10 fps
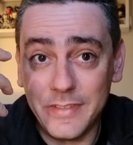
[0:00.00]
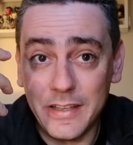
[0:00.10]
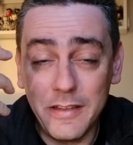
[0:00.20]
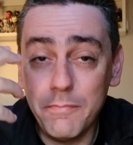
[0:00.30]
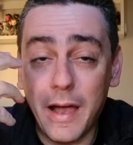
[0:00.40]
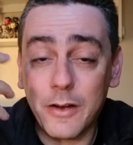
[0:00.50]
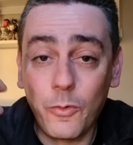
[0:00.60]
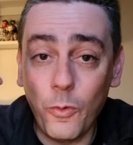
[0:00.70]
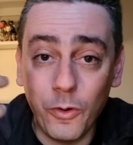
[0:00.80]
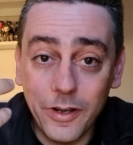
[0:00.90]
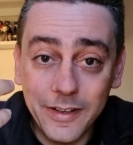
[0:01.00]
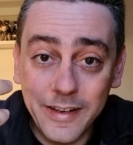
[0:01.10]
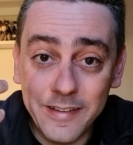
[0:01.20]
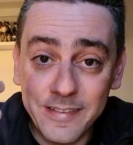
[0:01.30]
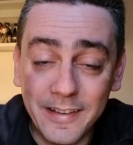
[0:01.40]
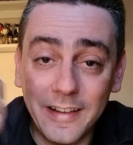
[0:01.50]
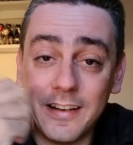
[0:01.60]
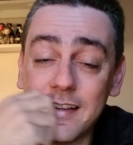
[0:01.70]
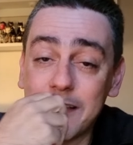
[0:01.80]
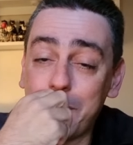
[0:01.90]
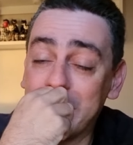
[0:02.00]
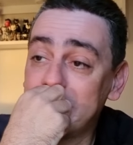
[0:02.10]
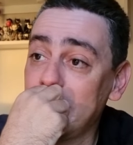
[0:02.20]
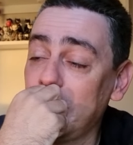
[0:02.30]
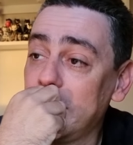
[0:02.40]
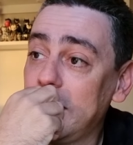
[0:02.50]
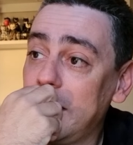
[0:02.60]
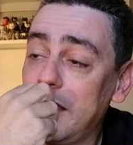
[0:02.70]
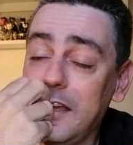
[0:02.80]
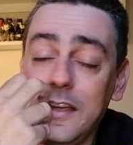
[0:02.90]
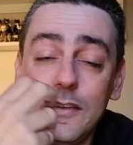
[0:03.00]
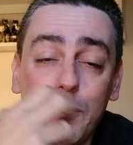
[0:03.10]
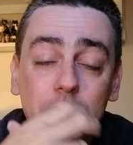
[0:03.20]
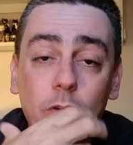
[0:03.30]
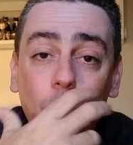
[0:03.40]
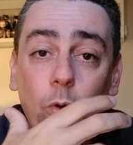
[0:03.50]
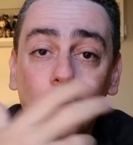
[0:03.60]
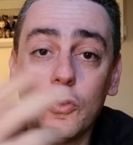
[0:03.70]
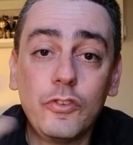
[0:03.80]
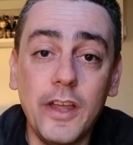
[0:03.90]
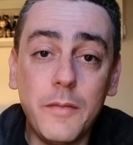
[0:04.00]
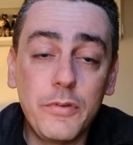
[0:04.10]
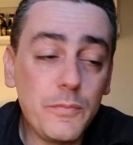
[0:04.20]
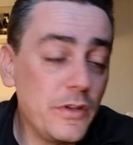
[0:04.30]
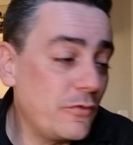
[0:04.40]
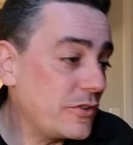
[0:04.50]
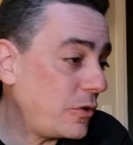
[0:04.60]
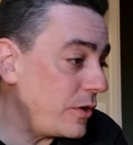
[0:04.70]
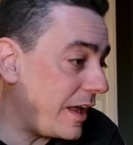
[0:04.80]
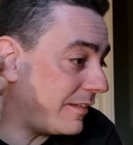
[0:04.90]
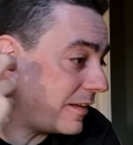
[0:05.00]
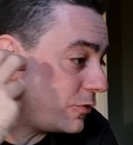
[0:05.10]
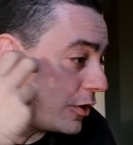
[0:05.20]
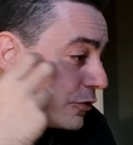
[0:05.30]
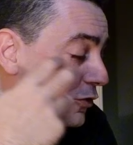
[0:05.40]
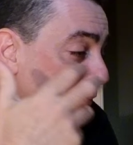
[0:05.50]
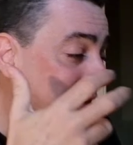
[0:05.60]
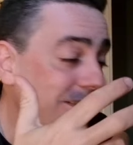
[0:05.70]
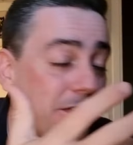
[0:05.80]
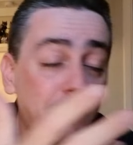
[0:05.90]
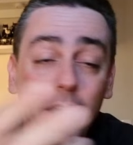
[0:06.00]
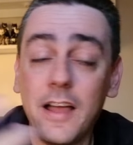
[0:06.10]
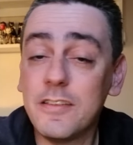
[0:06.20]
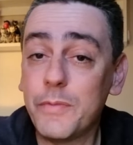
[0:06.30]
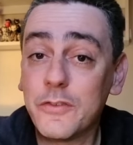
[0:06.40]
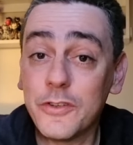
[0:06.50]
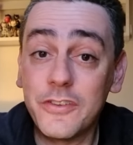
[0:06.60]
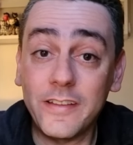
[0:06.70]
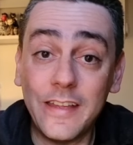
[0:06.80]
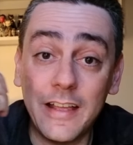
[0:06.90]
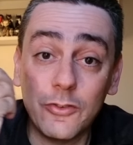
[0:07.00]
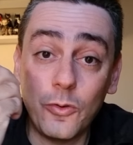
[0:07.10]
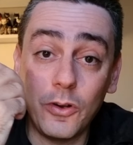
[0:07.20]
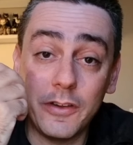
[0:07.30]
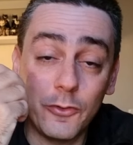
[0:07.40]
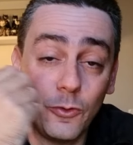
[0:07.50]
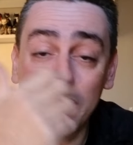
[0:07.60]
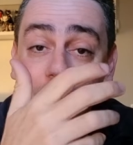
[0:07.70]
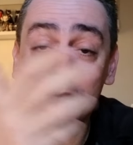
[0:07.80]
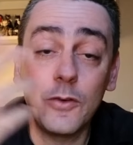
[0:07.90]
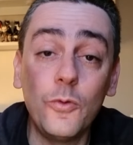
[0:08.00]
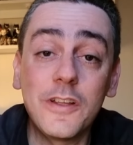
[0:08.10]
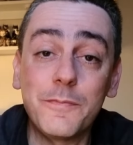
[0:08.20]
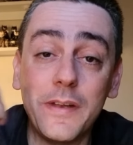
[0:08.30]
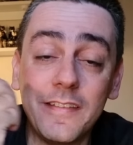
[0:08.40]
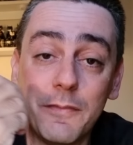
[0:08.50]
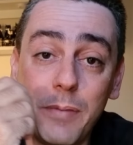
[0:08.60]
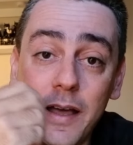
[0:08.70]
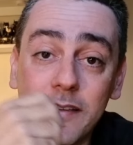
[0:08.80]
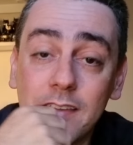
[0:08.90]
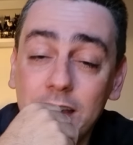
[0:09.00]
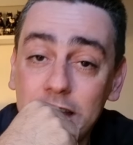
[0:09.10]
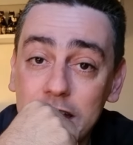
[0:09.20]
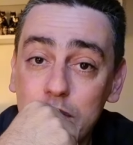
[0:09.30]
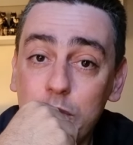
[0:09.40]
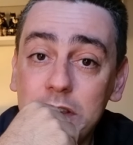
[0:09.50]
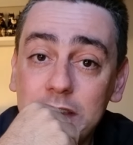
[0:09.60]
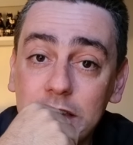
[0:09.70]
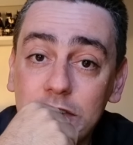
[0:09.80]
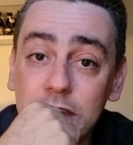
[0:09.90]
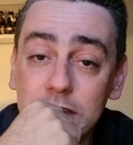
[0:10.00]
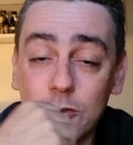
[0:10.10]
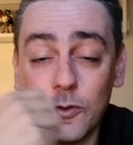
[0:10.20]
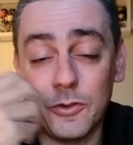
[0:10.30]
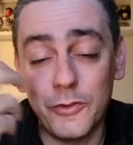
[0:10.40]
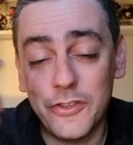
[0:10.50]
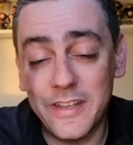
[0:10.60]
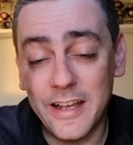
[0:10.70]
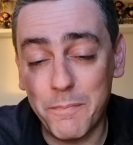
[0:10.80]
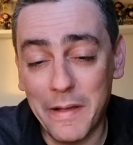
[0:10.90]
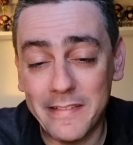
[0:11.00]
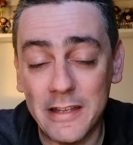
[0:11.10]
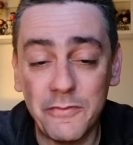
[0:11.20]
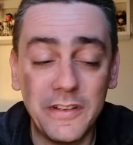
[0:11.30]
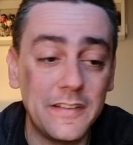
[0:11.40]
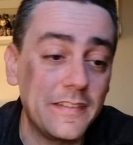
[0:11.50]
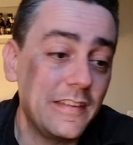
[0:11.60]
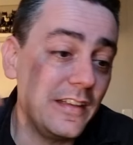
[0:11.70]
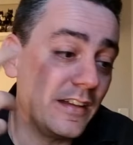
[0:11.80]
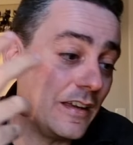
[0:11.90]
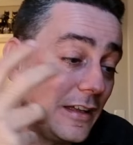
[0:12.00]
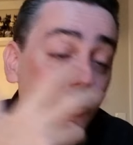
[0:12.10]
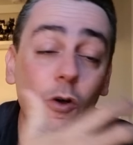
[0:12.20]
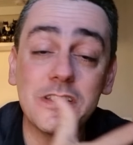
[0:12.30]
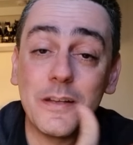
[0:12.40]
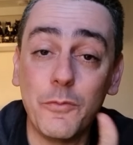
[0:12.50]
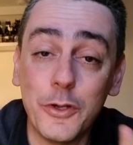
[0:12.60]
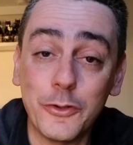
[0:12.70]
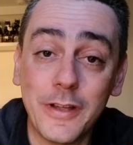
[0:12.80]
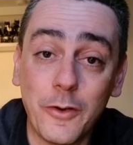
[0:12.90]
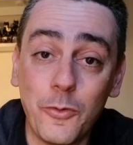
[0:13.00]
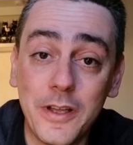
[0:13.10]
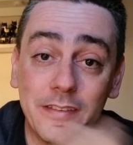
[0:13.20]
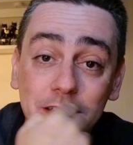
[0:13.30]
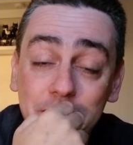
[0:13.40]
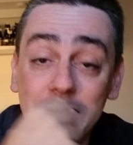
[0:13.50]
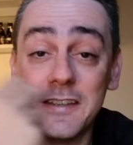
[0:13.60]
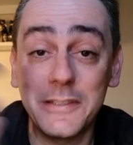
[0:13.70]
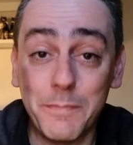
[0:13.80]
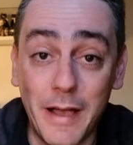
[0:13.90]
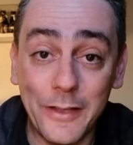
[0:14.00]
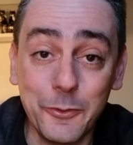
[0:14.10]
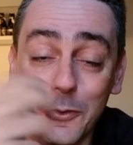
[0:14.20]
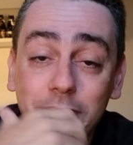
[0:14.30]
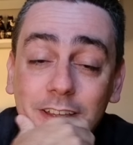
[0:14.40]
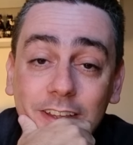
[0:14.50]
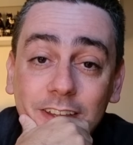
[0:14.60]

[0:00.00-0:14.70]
embarcou nessa, nessa paixão, e depois, ao longo do tempo, depois que você conhece a história dos principais, depois que você já tem as coleções, as figuras principais, muitas vezes, quando você tem capacidade financeira e gosta muito da coisa e espaço,